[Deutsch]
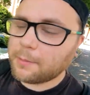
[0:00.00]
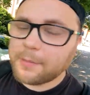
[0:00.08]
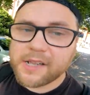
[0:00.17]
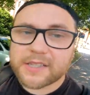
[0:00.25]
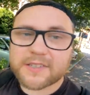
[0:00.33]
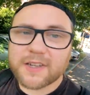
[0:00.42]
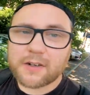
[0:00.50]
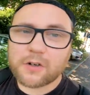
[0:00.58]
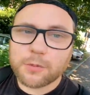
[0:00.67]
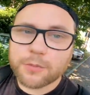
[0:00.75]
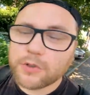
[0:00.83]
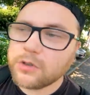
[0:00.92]
Milzer
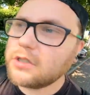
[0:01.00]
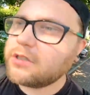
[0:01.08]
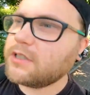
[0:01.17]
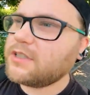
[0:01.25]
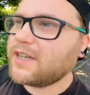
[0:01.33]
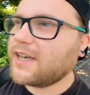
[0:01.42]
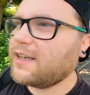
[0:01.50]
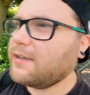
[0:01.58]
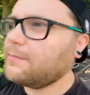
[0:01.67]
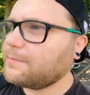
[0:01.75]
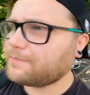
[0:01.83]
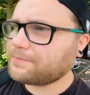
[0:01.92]
Community Day